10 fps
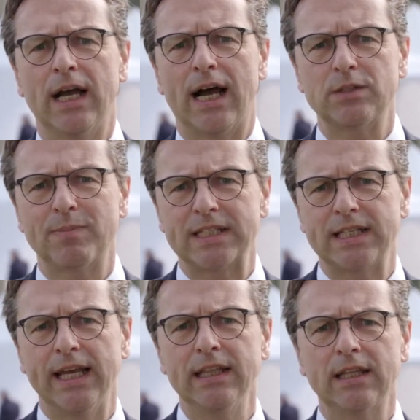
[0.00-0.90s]
als
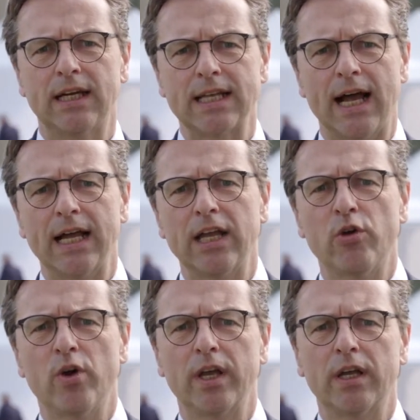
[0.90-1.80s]
Patient, als
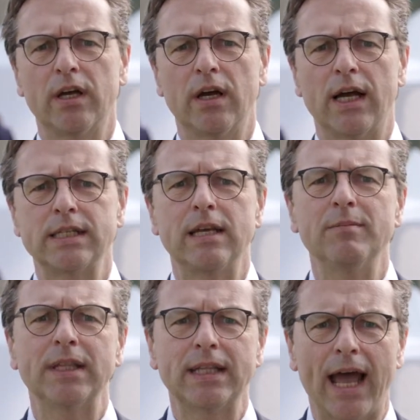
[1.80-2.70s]
Angehöriger, als
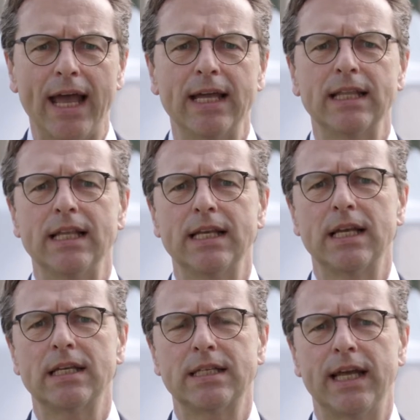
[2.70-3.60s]
jemand, der
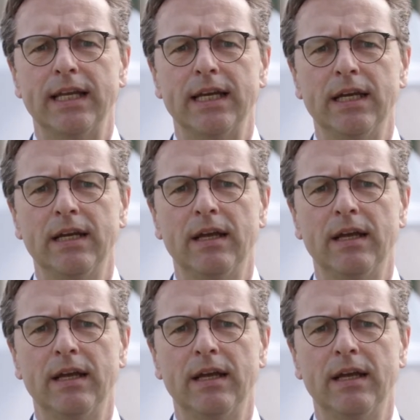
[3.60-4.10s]
eigentlich seine